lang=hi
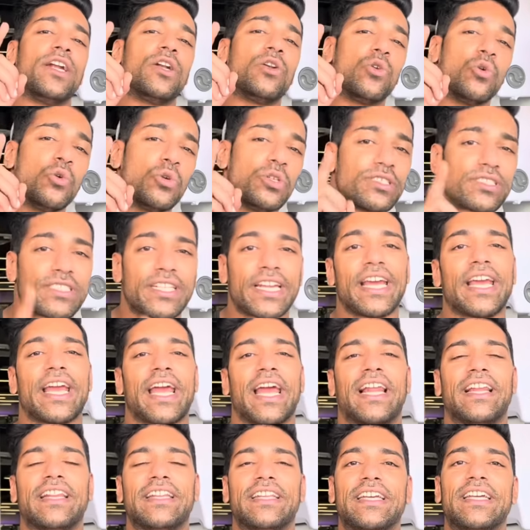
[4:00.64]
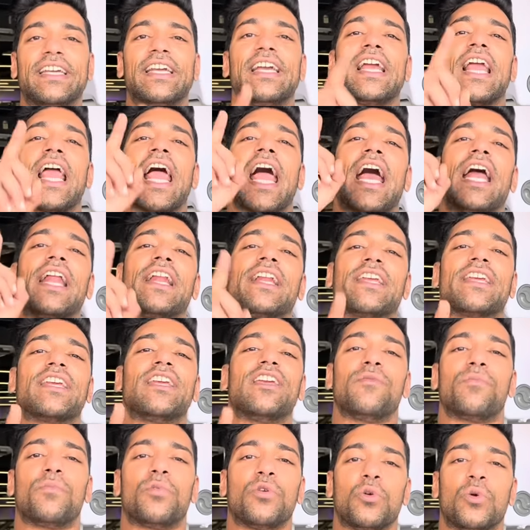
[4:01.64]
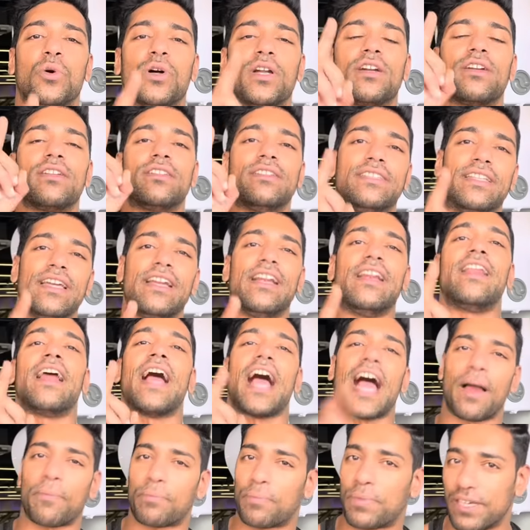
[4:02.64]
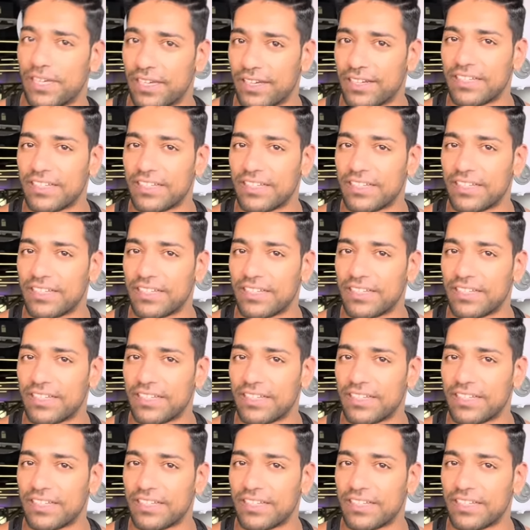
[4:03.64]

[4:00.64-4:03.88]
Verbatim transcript: टू स्टे healthy एंड कीप your दिल happy.